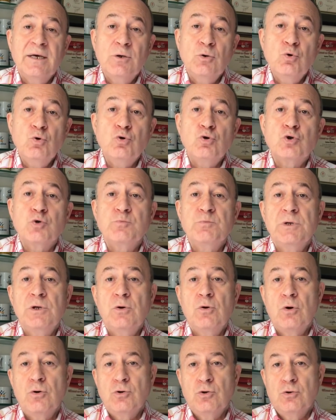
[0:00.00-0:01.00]
3 e,
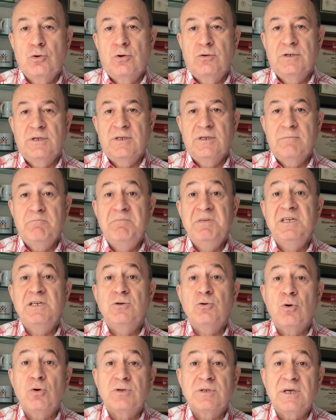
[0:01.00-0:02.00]
milyon euro dedi.
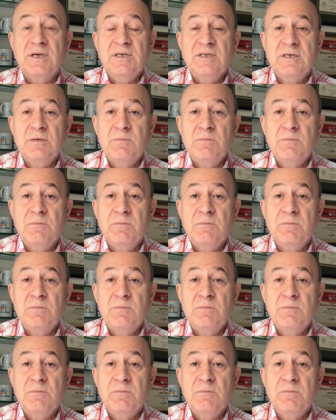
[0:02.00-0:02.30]
1.2